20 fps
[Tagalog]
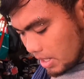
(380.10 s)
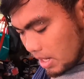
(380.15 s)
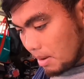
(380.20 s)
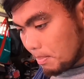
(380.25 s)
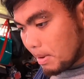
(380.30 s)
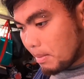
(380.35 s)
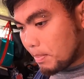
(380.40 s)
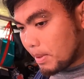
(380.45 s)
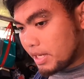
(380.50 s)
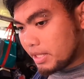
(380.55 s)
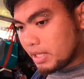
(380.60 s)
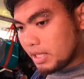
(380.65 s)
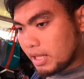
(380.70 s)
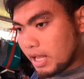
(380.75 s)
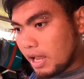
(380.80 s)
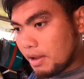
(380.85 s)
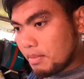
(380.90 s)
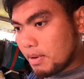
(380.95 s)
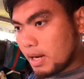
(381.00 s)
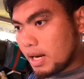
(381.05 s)
okay, nakapagpalita na
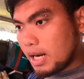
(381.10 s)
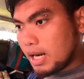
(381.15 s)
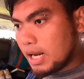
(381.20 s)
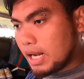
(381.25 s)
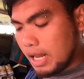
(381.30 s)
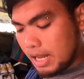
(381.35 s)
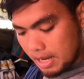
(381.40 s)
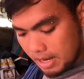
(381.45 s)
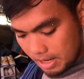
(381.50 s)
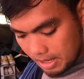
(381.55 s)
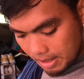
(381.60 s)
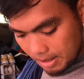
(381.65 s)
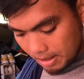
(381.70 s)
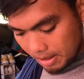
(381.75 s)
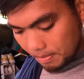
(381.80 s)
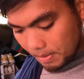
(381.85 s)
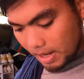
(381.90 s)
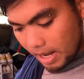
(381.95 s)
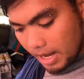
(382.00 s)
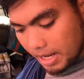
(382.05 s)
tayo mga
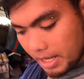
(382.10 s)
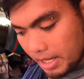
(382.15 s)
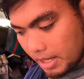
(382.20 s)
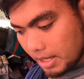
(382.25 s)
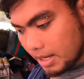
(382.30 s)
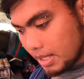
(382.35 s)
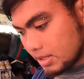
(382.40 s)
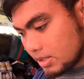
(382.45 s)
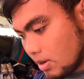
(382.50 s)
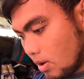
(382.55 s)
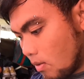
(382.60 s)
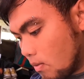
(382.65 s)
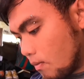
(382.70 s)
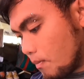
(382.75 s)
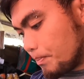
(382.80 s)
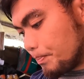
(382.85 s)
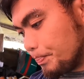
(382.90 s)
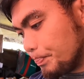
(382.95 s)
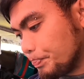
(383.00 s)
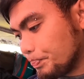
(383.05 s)
palalig. Let's go.
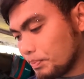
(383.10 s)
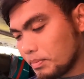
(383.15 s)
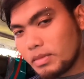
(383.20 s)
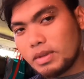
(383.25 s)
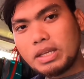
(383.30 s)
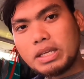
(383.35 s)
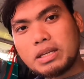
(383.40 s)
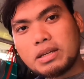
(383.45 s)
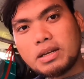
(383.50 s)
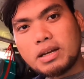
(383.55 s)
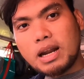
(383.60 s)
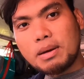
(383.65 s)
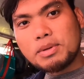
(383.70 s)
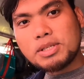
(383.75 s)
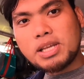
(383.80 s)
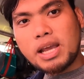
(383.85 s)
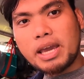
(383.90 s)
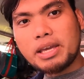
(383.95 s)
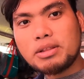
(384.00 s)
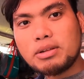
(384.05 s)
Grabe
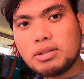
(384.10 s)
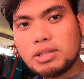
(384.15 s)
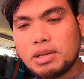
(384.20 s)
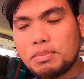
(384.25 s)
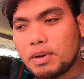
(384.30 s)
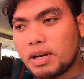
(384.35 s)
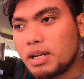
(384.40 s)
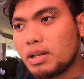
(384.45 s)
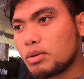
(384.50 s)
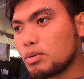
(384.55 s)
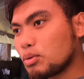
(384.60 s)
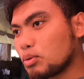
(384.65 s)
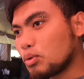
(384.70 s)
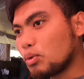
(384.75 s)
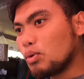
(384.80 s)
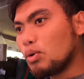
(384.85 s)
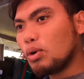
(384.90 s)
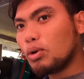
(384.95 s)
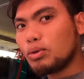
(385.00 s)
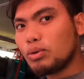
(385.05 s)
si Idol, di pa rin
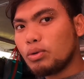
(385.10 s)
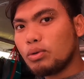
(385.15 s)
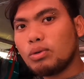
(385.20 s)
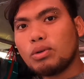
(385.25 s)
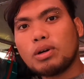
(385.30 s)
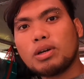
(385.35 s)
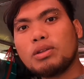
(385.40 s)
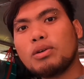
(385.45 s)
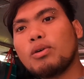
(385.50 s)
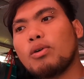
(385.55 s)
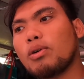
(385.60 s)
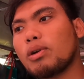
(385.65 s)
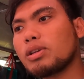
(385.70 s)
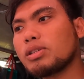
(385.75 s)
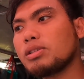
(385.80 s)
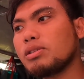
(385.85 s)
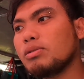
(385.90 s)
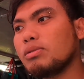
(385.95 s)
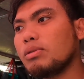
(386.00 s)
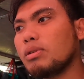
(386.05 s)
natutulog no. Anong
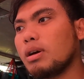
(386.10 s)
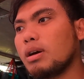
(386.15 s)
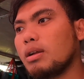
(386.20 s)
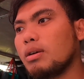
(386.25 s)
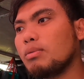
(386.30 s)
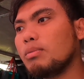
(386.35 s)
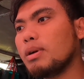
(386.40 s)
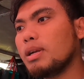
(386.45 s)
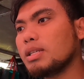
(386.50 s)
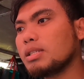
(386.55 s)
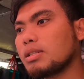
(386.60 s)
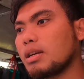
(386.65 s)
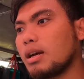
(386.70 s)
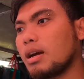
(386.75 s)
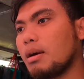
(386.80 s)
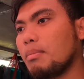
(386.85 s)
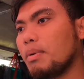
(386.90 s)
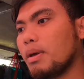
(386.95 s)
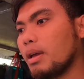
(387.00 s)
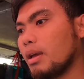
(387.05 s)
oras yun na umalis
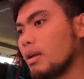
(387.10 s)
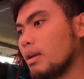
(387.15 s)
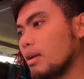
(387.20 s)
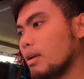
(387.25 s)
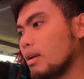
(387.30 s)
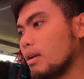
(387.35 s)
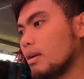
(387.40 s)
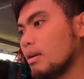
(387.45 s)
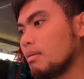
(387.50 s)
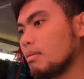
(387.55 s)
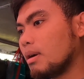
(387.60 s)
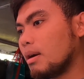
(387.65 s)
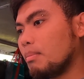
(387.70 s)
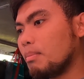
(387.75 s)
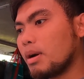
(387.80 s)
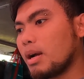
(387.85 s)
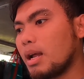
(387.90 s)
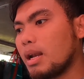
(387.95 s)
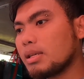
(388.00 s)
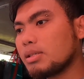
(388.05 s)
kagabi?
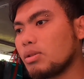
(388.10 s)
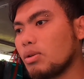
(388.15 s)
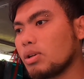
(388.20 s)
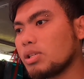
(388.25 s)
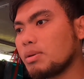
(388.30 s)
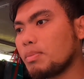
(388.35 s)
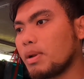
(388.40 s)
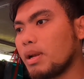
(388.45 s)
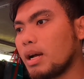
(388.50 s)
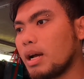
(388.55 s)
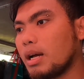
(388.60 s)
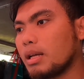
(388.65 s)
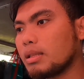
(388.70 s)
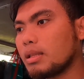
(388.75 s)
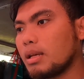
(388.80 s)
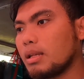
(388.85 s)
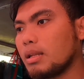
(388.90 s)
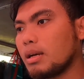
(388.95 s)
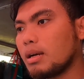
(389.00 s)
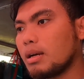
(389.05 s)
Mag alas 12 pa lang
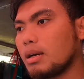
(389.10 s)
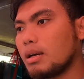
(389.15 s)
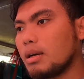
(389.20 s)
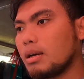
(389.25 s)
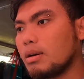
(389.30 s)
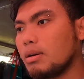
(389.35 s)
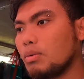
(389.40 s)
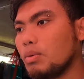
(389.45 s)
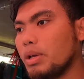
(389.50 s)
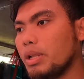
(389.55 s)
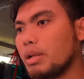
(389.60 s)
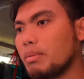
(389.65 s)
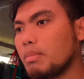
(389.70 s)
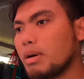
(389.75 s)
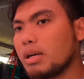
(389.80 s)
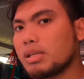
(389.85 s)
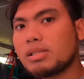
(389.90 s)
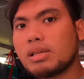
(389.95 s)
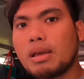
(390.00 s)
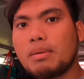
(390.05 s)
ata, naka-uwi ng
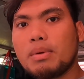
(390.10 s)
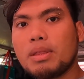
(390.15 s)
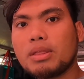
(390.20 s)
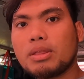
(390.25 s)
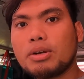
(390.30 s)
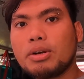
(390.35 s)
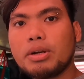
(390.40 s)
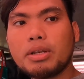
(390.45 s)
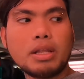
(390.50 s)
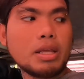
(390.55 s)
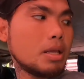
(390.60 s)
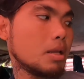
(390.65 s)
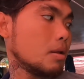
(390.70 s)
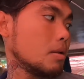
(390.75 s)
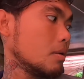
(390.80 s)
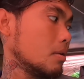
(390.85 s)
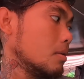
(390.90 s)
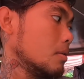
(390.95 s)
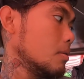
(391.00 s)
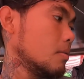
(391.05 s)
mga 7.30.
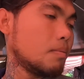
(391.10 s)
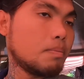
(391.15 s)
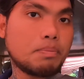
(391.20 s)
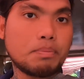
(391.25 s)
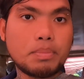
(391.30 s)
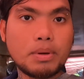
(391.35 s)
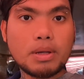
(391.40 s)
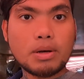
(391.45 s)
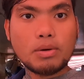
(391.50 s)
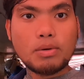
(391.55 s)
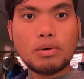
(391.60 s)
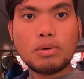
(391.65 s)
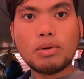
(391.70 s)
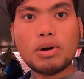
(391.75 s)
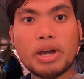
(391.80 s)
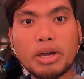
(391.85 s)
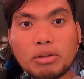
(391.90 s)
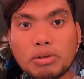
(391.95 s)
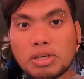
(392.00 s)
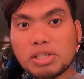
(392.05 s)
Pero
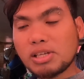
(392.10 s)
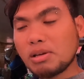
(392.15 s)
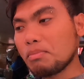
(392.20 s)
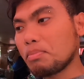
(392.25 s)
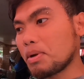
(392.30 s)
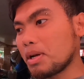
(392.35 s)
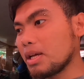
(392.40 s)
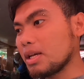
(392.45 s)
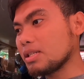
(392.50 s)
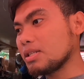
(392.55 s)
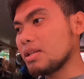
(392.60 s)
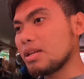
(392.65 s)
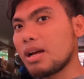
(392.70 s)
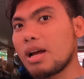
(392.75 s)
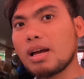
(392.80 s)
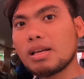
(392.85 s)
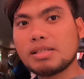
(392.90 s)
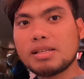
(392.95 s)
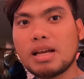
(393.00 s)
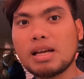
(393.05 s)
ngayon gising pa rin kasi
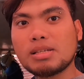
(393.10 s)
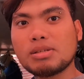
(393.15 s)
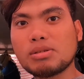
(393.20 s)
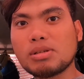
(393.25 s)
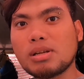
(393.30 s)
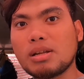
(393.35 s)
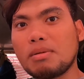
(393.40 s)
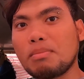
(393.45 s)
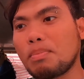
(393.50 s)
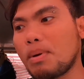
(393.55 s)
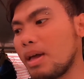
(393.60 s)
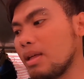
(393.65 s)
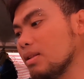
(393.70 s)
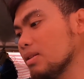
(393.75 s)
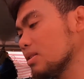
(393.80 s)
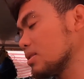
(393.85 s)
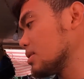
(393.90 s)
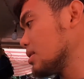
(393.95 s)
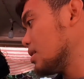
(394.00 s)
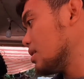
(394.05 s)
nag-aasikaso siya ng
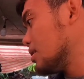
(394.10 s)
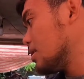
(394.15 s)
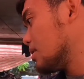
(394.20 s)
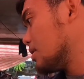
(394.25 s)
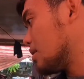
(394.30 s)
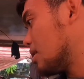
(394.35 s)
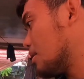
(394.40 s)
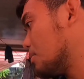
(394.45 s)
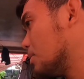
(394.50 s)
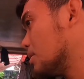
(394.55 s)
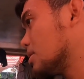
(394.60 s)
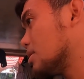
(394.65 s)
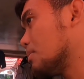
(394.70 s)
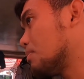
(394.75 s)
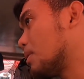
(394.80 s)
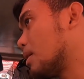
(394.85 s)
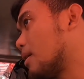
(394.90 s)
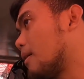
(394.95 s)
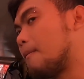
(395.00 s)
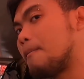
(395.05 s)
files. Grabe yung
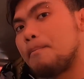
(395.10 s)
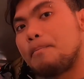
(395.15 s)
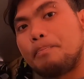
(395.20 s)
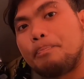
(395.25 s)
pag